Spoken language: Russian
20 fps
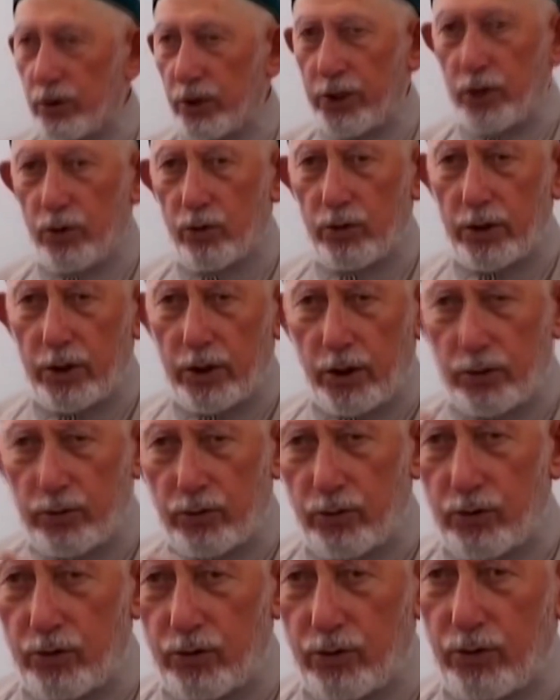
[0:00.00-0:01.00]
соберет
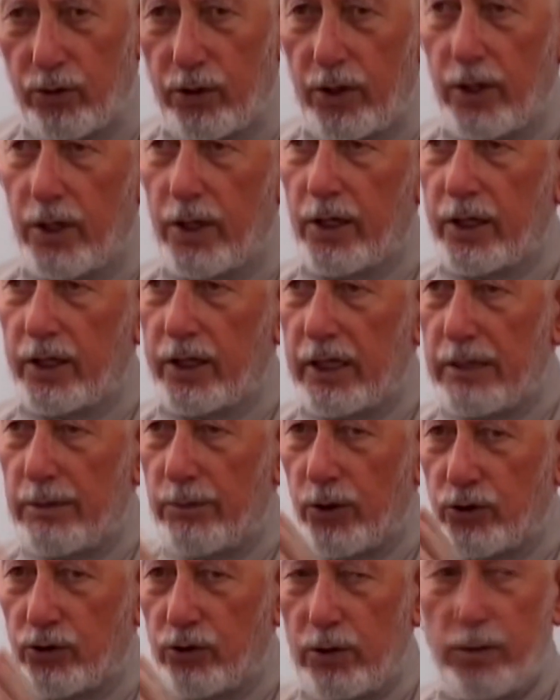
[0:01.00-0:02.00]
нас на Махшаре.
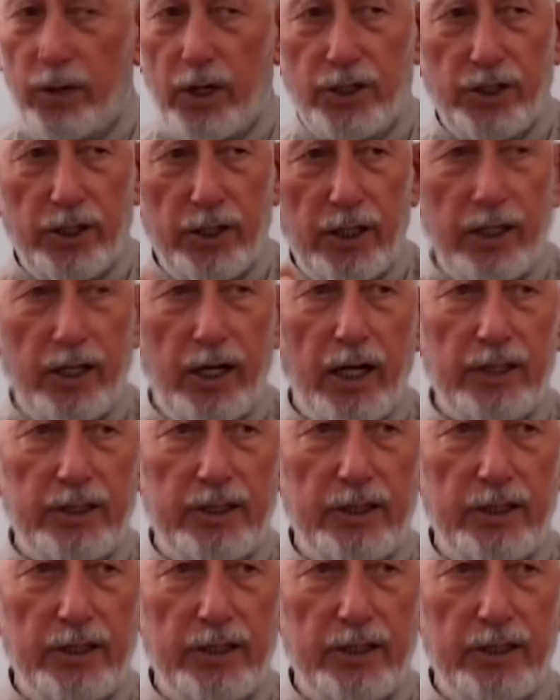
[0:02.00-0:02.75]
Есть надежда.